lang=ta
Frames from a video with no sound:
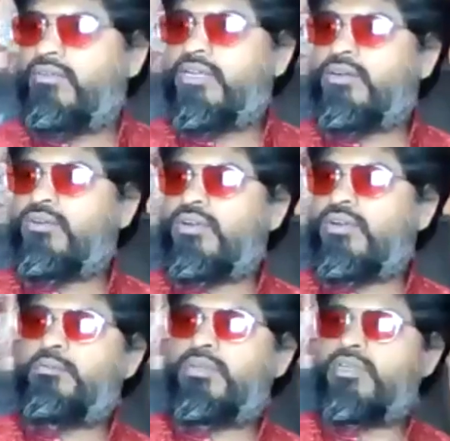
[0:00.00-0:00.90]
இல்ல அவளுக்கு
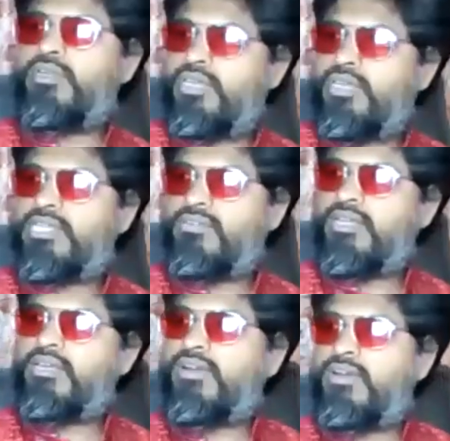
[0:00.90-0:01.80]
கொண்டு இன்னைக்கு
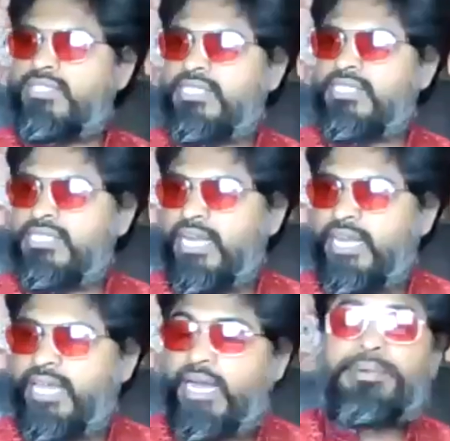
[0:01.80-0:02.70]
வந்தவளுக்கு இவ்வளவு
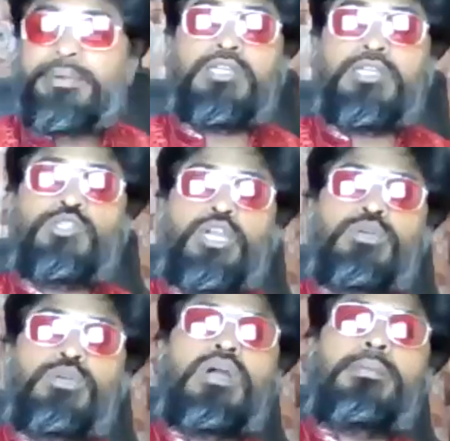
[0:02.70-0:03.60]
செஞ்சுட்டானே அப்படின்னு
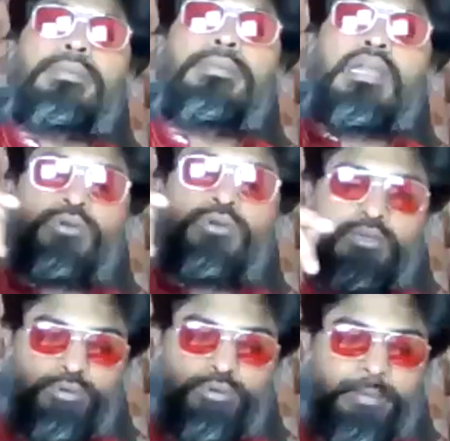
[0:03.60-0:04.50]
சொல்லியும் உங்க மேல
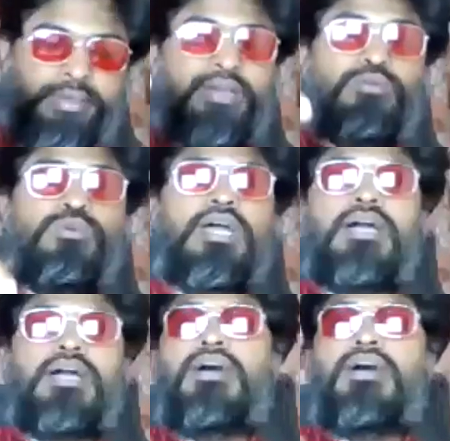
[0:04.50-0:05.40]
போட்டி பொறாமைகள்
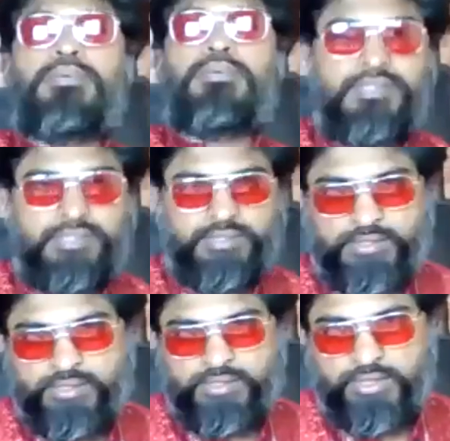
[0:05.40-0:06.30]
உண்டாக வாய்ப்பு இருக்கு
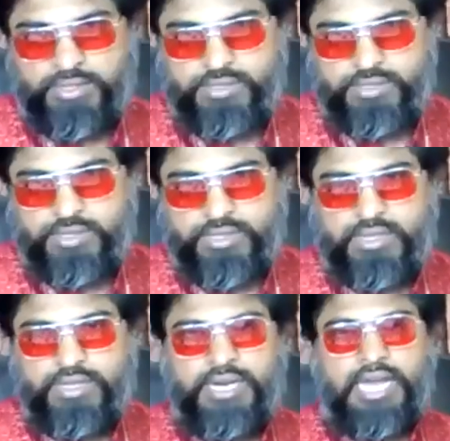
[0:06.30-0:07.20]

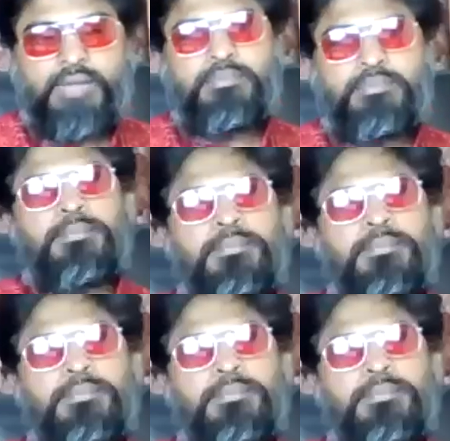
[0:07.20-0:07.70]
நான் இப்ப